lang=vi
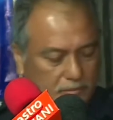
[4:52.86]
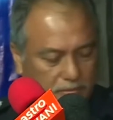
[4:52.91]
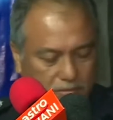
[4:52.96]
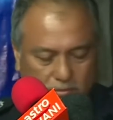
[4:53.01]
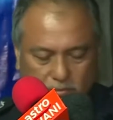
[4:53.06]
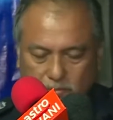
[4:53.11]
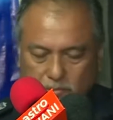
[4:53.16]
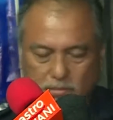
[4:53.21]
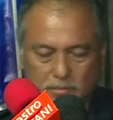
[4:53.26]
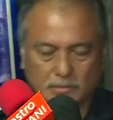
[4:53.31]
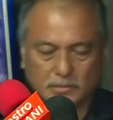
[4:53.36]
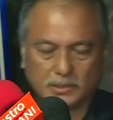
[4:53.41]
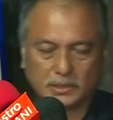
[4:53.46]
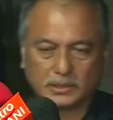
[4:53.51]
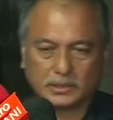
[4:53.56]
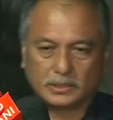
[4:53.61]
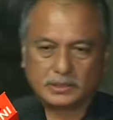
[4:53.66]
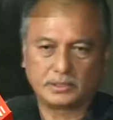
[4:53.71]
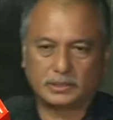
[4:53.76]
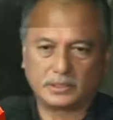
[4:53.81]
Hiện nay cơ
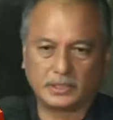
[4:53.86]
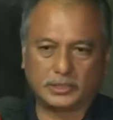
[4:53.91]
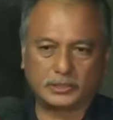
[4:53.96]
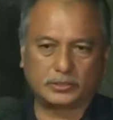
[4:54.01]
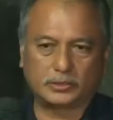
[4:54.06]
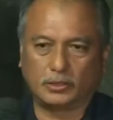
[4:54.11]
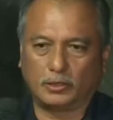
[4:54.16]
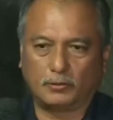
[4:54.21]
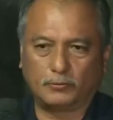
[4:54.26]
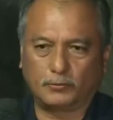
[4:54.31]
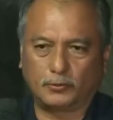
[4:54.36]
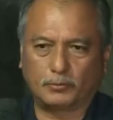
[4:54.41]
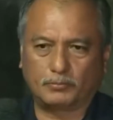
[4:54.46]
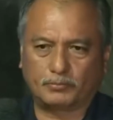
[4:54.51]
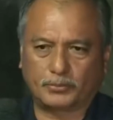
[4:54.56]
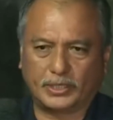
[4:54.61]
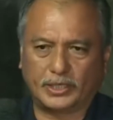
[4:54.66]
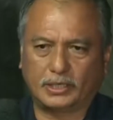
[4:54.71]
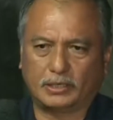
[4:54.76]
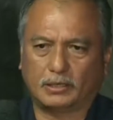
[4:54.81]
quan chức năng địa phương
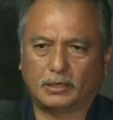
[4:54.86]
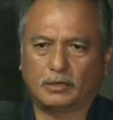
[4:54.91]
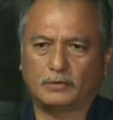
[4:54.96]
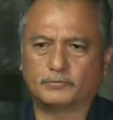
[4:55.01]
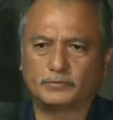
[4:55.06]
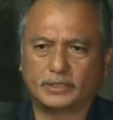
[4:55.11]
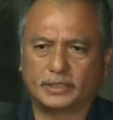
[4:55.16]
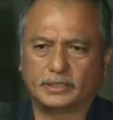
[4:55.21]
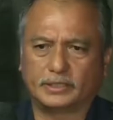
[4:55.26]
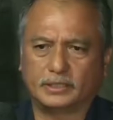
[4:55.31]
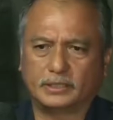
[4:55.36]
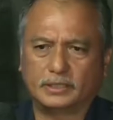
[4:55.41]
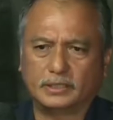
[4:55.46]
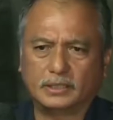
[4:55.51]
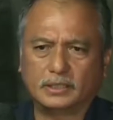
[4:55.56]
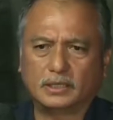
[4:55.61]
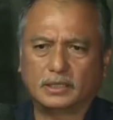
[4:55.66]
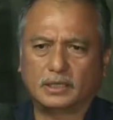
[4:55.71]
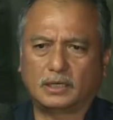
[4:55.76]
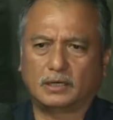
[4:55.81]
đang triển
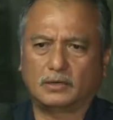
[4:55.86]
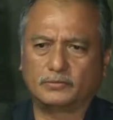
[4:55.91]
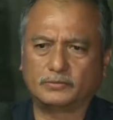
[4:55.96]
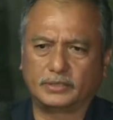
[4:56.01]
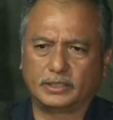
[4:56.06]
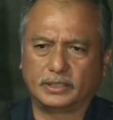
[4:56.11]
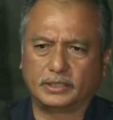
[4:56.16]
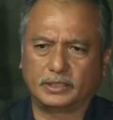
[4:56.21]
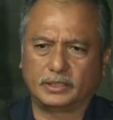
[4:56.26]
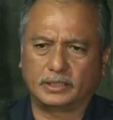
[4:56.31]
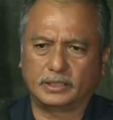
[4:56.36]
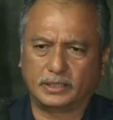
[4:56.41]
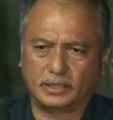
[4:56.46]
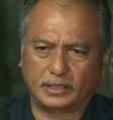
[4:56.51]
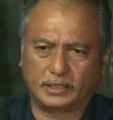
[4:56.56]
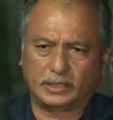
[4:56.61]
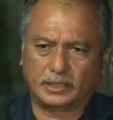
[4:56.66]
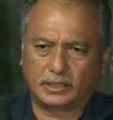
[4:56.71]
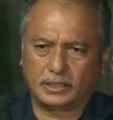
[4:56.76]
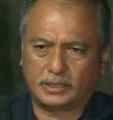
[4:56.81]
khai hai phi cơ không người
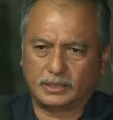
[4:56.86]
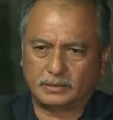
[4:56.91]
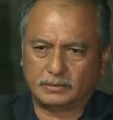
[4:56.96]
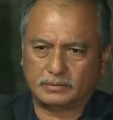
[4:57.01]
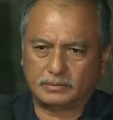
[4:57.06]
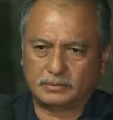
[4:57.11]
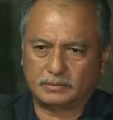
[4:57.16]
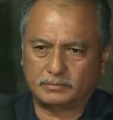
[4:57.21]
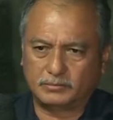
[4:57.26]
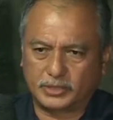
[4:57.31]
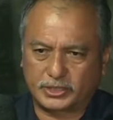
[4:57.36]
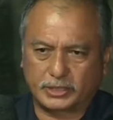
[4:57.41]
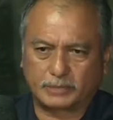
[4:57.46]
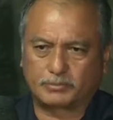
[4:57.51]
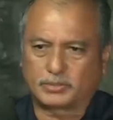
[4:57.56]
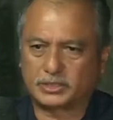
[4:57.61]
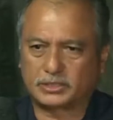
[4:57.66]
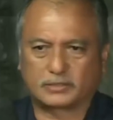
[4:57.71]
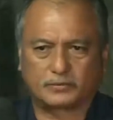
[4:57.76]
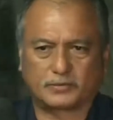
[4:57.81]
lái để
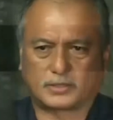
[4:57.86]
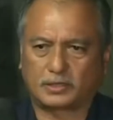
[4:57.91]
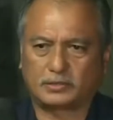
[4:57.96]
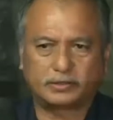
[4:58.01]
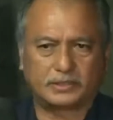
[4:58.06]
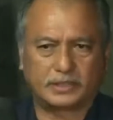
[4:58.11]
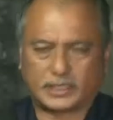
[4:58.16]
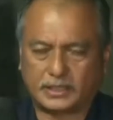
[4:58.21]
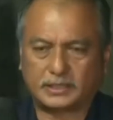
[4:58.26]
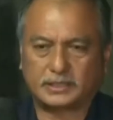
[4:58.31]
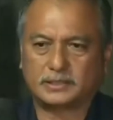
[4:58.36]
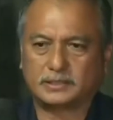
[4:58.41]
tìm kiếm trên diện